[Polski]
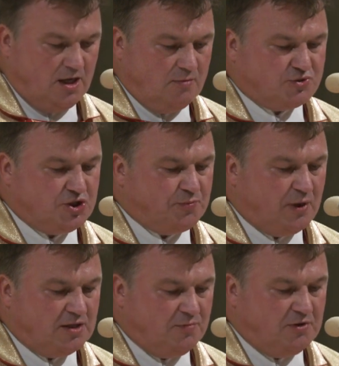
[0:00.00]

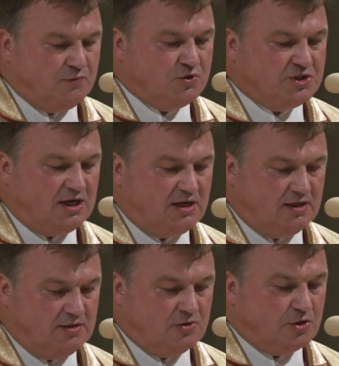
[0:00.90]
przypadł mi w
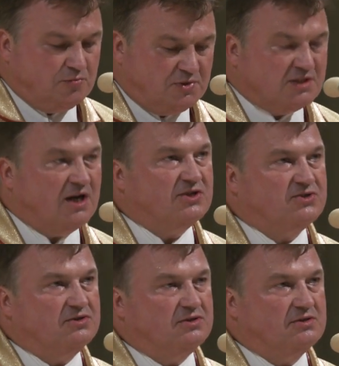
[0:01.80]
udziale ogromny
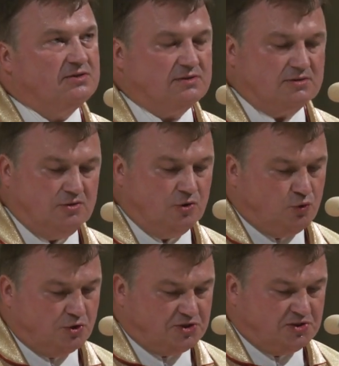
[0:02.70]
zaszczyt
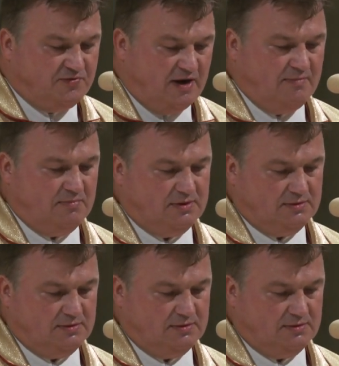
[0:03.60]
ogłosić Wam,